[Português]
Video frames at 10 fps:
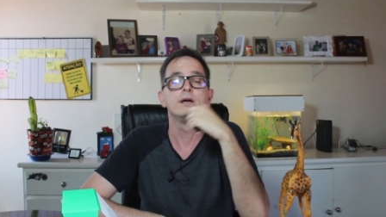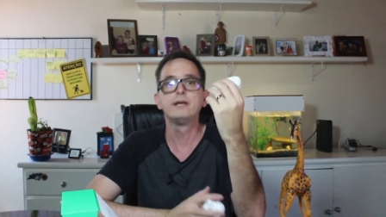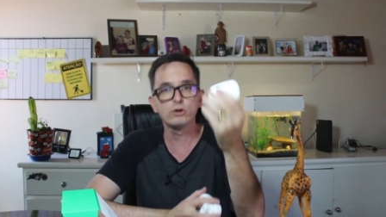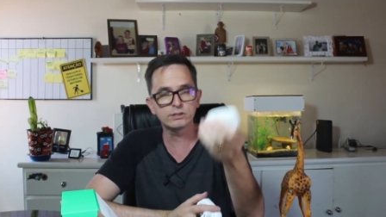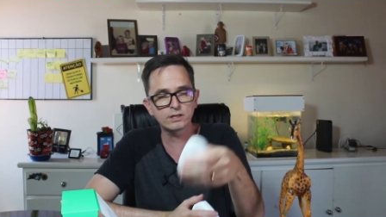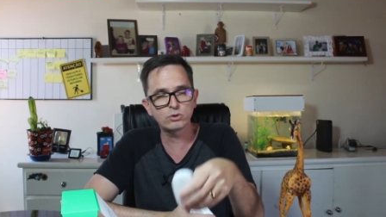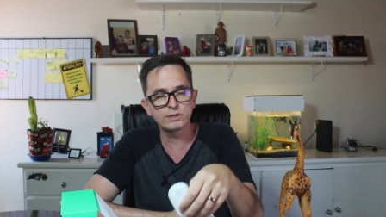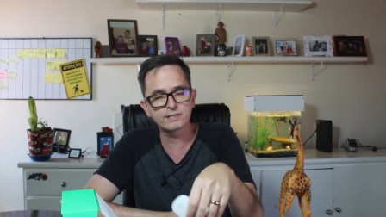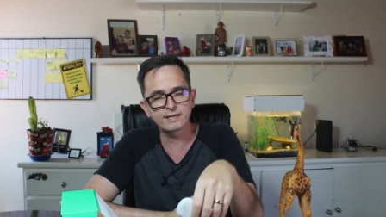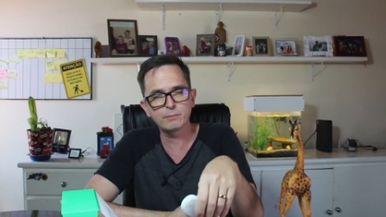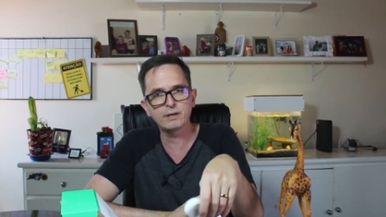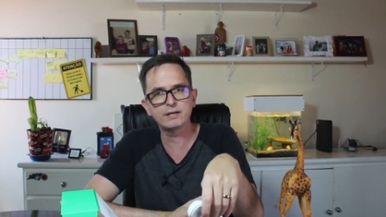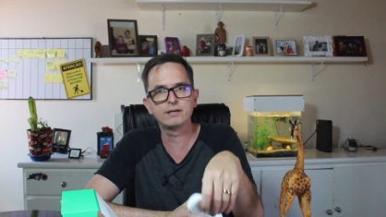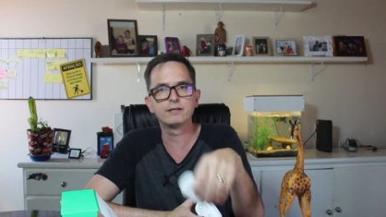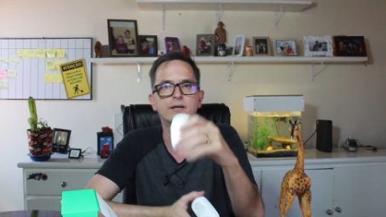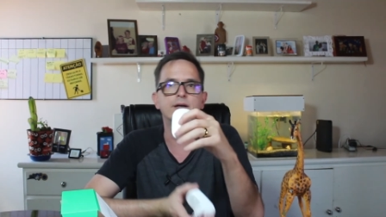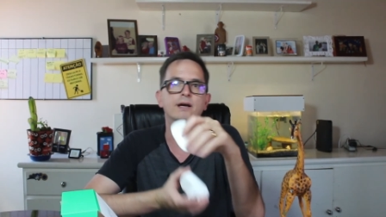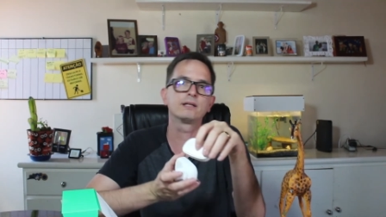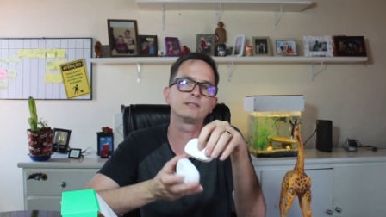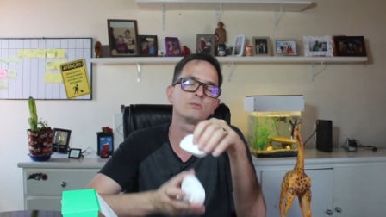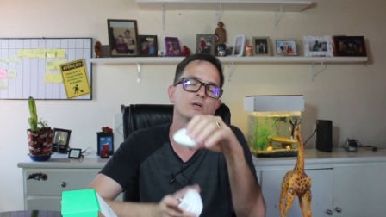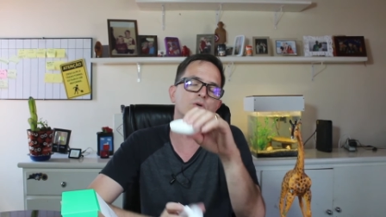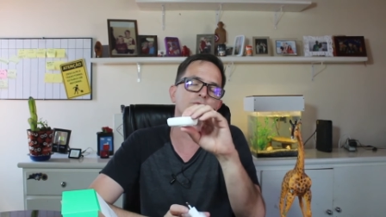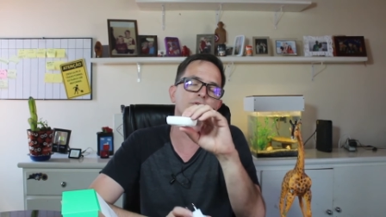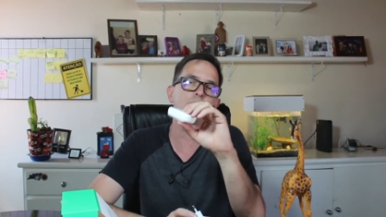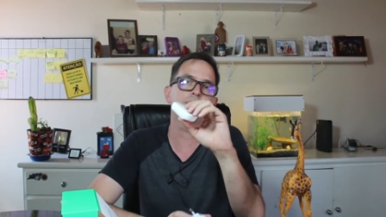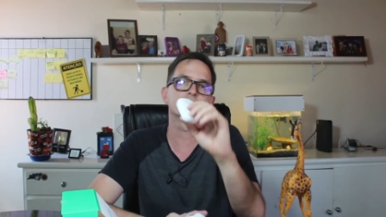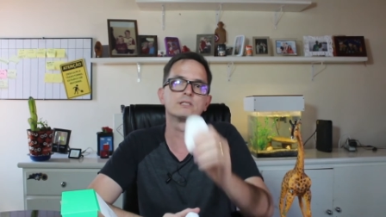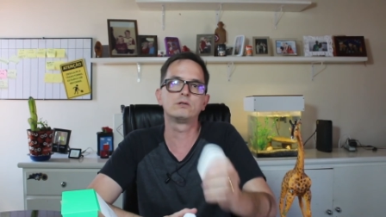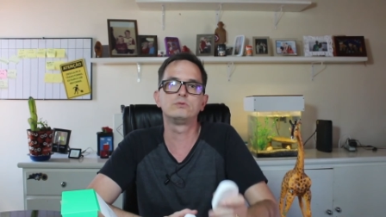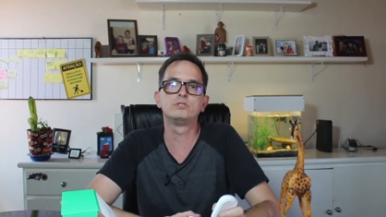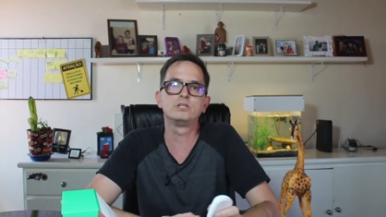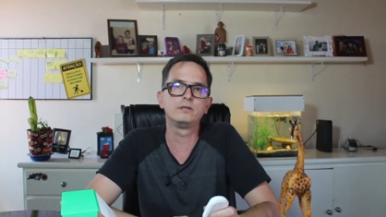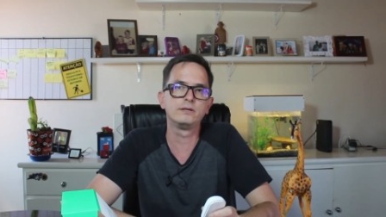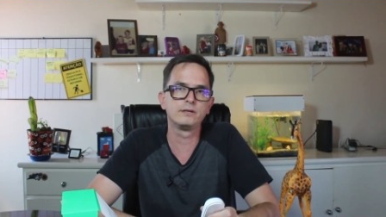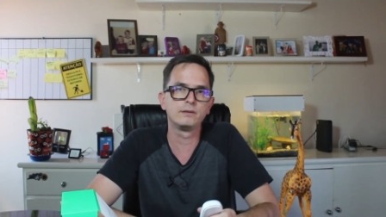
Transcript: E outra coisa que é bacana, ela tem uma configuração de,